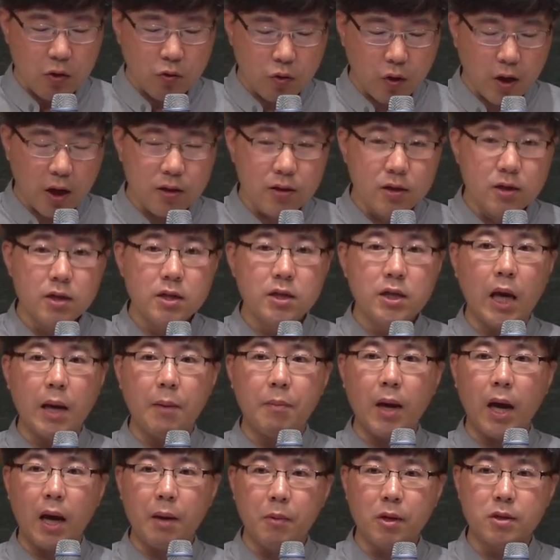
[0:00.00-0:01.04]
우리가 늘
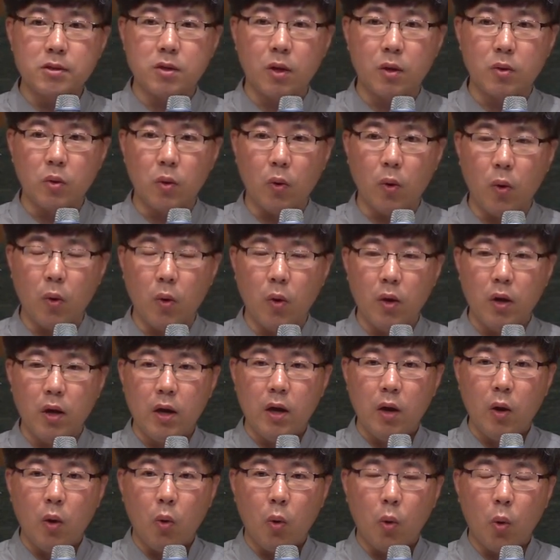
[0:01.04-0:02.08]
예배하면서도
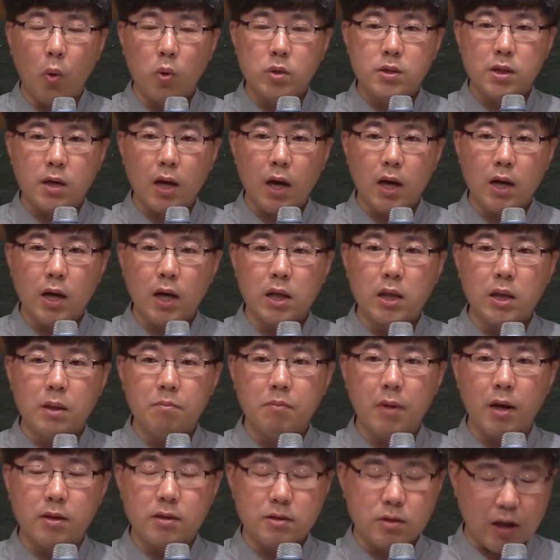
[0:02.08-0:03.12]
오직
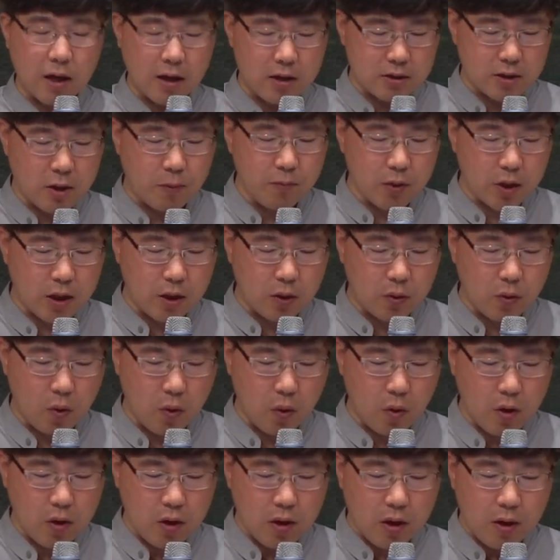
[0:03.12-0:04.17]
하나님만
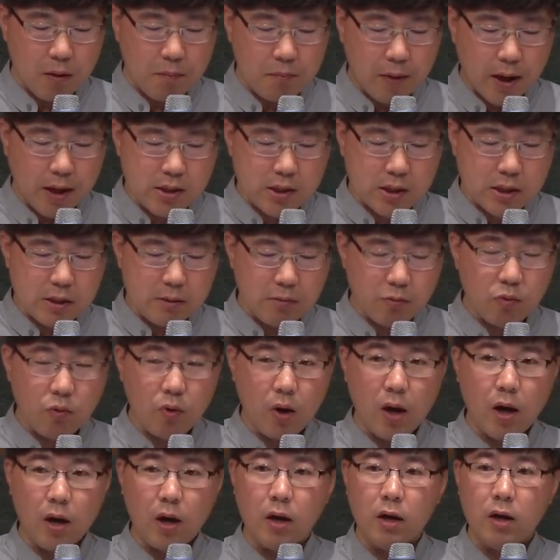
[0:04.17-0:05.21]
삼기고
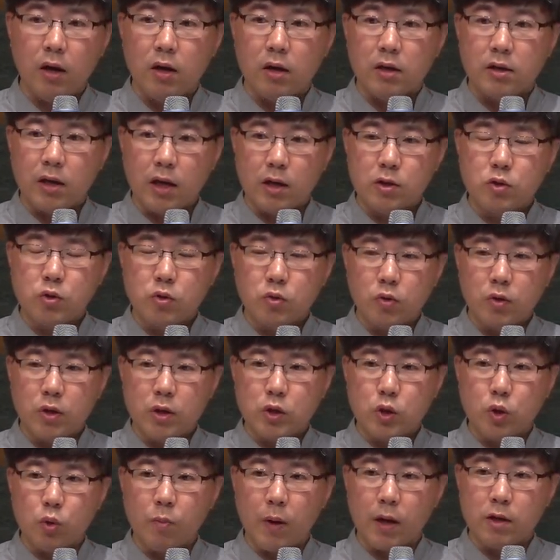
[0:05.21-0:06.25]
말씀과 예수
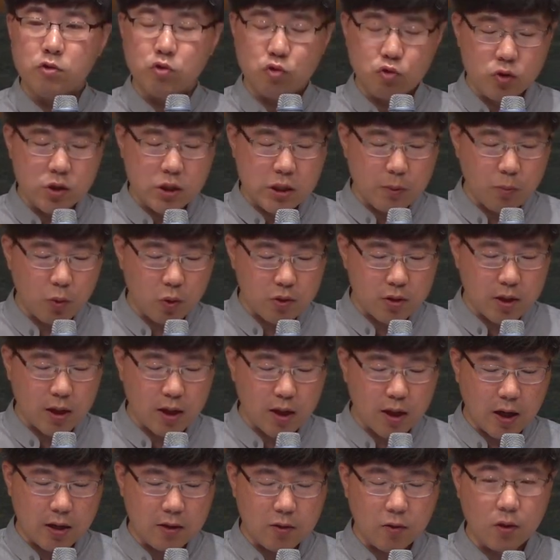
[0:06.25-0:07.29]
그리스도만 중심으로
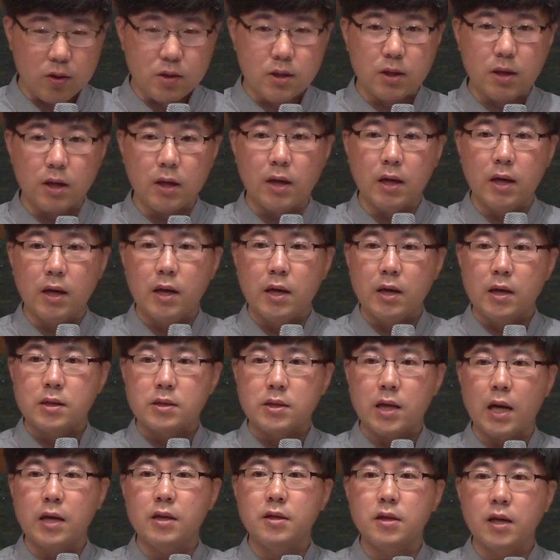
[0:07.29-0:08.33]
살아가는 것이
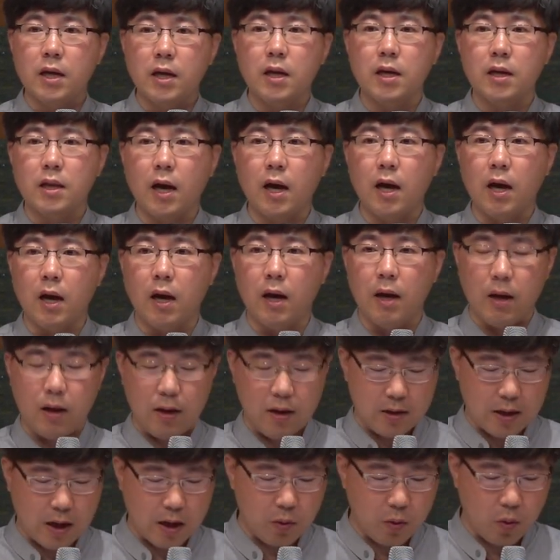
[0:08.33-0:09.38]
사는
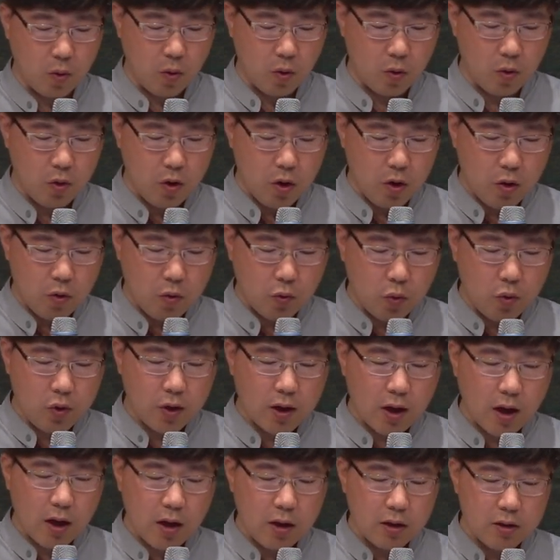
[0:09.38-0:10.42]
길이다라고
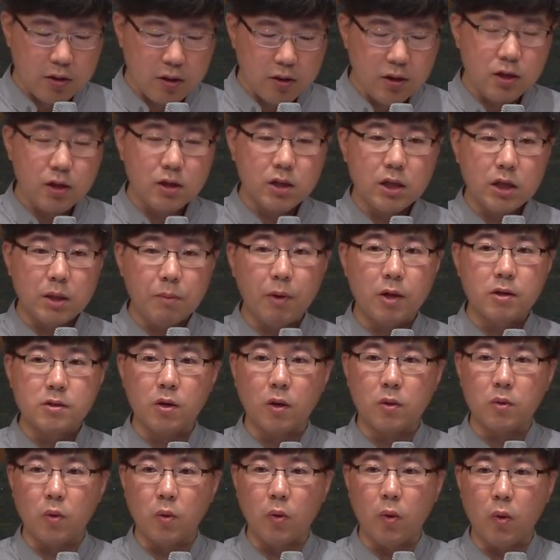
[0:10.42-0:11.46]
우리가 늘
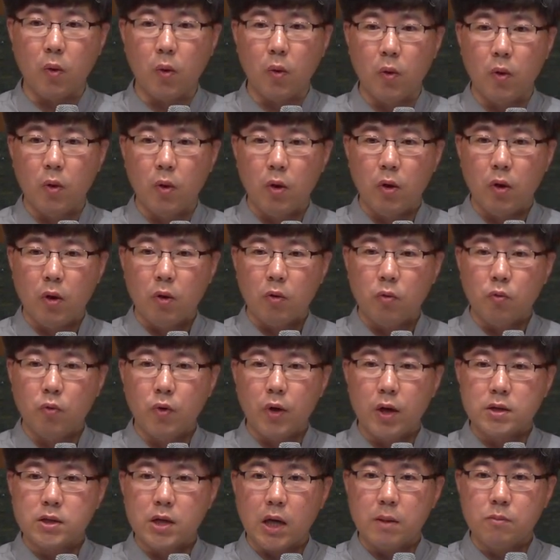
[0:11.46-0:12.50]
들으면서도
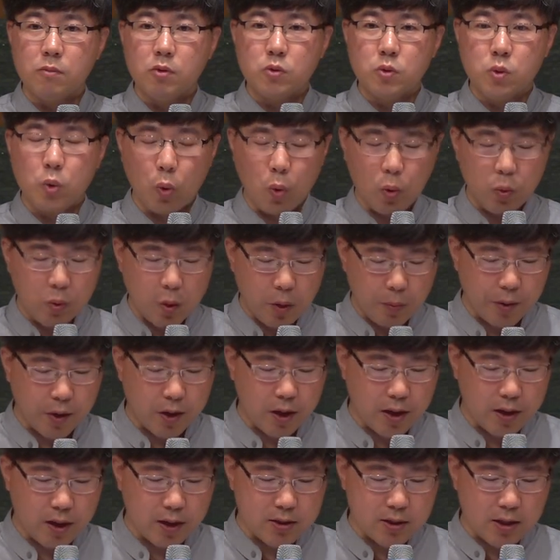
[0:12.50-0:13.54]
우리의 삶은 조금 도
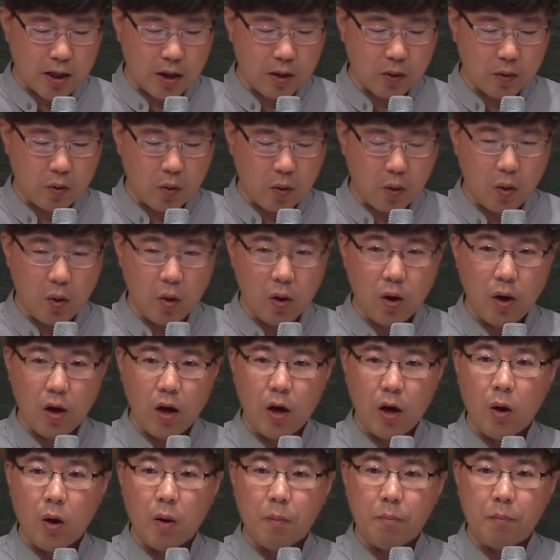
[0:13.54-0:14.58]
변화되지 않고
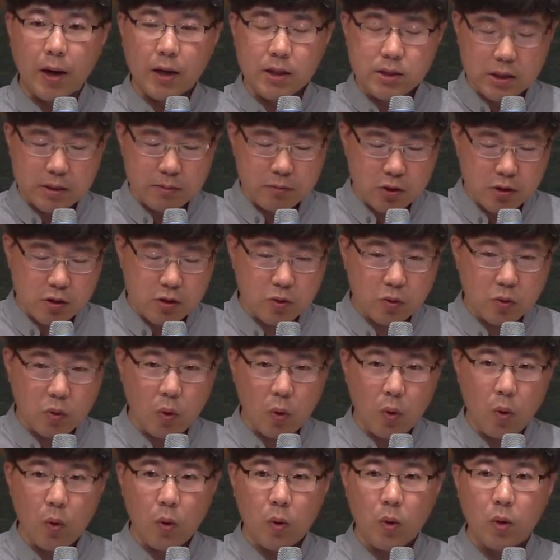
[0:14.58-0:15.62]
말씀을
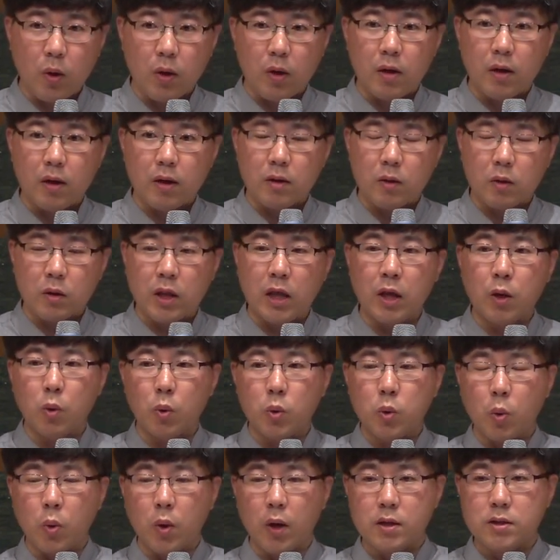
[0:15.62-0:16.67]
듣고
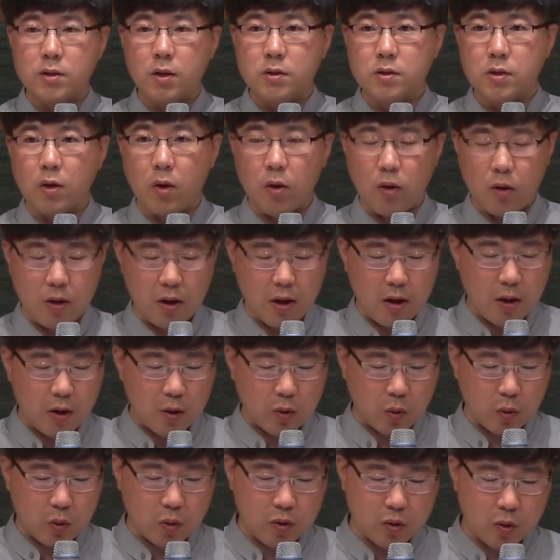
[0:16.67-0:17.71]
뒤로 돌아서서
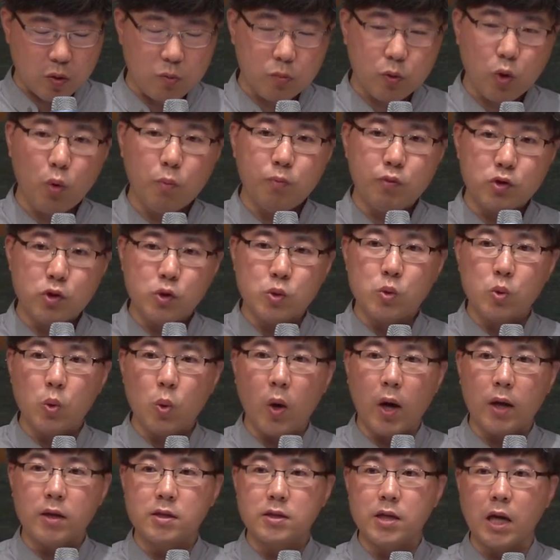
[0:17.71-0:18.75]
또
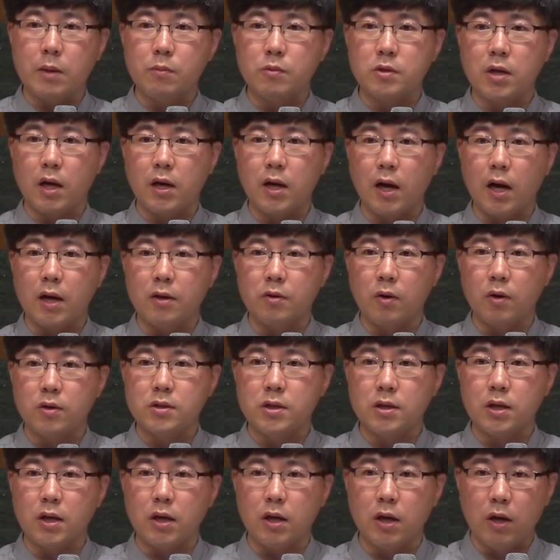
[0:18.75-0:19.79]
불순종하는 삶을 살아가는
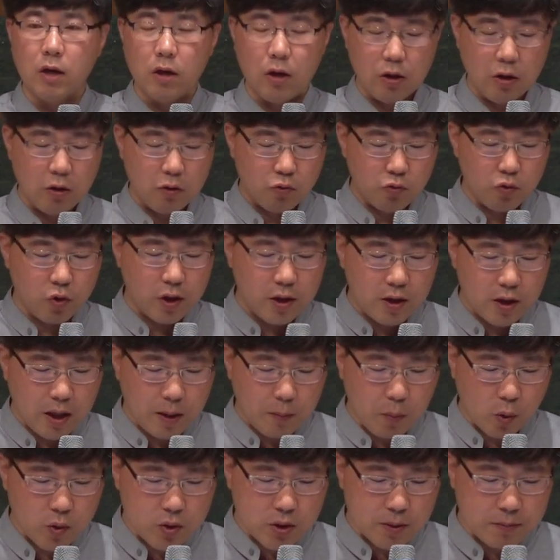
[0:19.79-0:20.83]
것이 우리들의
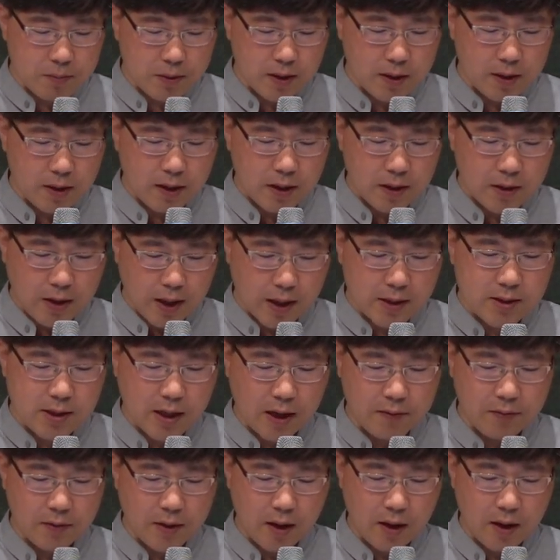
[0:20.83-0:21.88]
모습이 되지
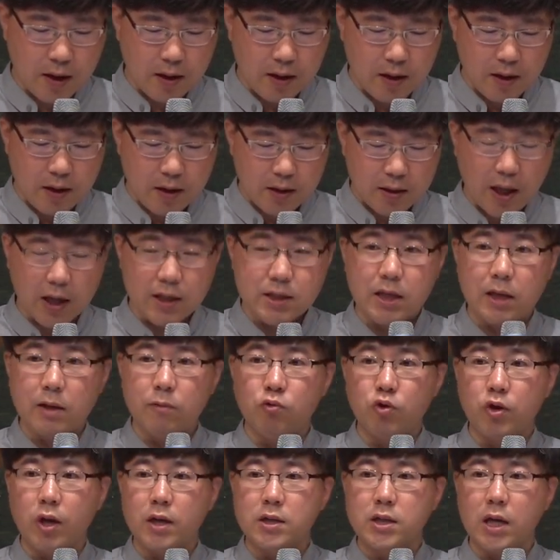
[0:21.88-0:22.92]
않나
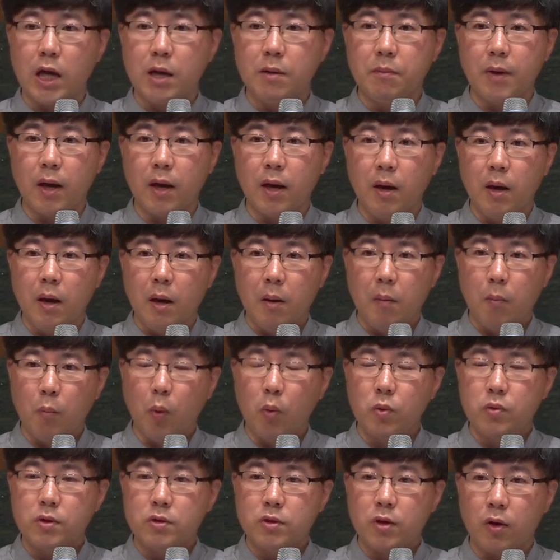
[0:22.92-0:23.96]
다시금 우리의 삶의
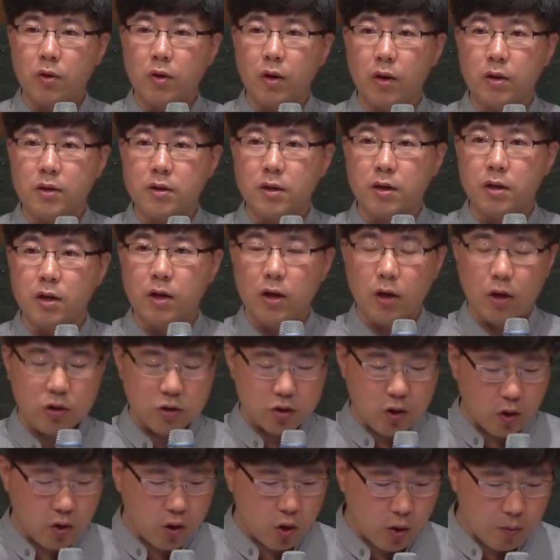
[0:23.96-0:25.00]
모든 영역을
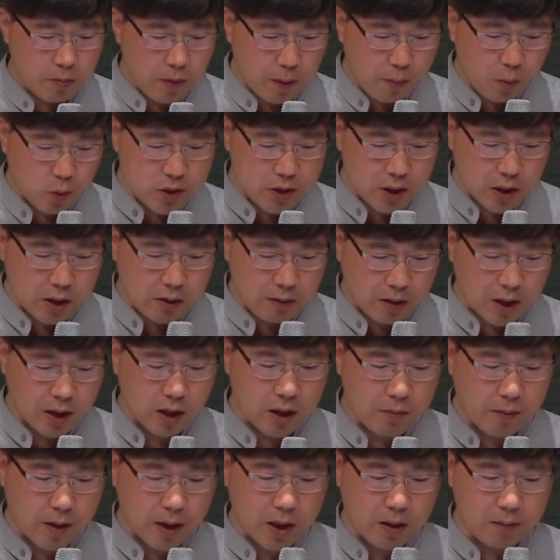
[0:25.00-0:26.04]
점검해 보시게
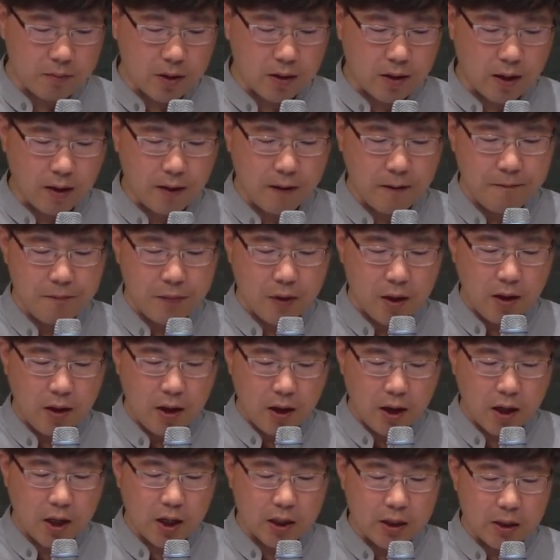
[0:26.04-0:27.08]
되길 바랍니다.
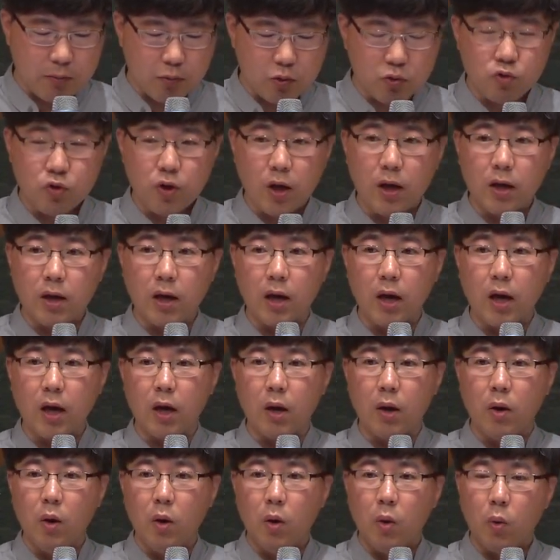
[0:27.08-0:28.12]
하나님은
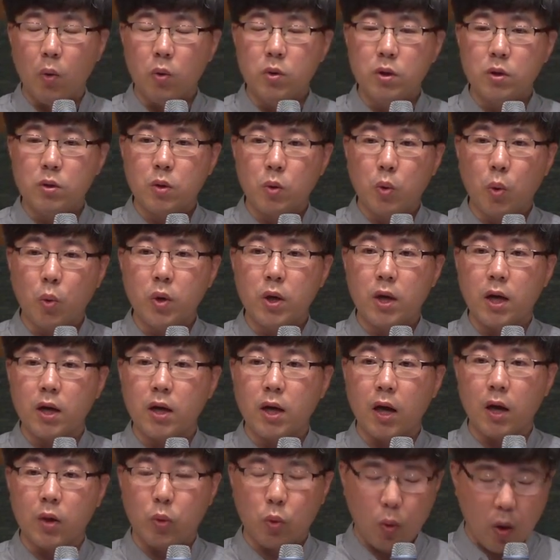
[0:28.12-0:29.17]
우리에게 오늘도
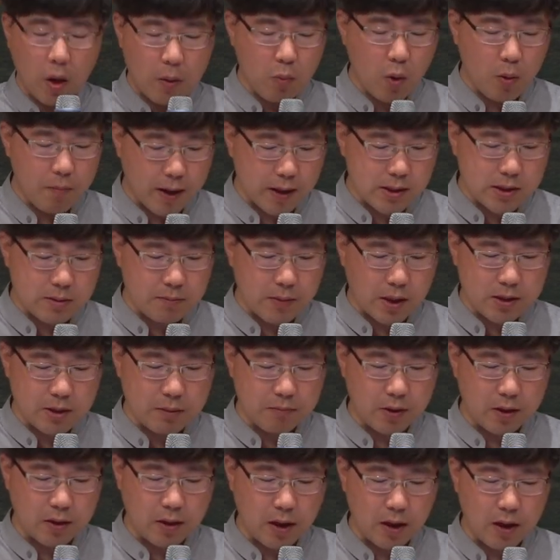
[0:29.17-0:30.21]
동일하게 또 한 번
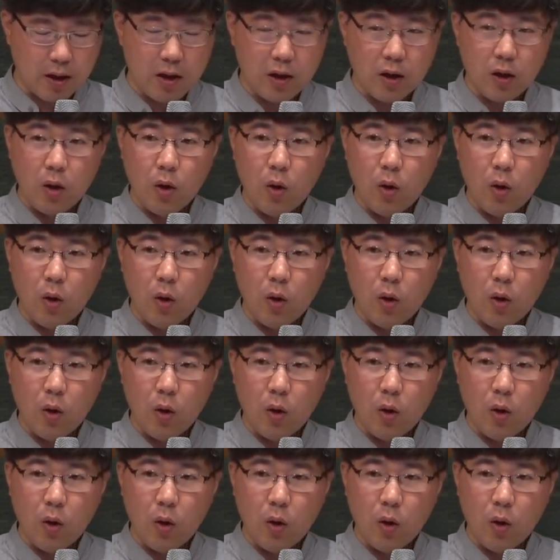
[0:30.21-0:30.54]
말씀하십니다.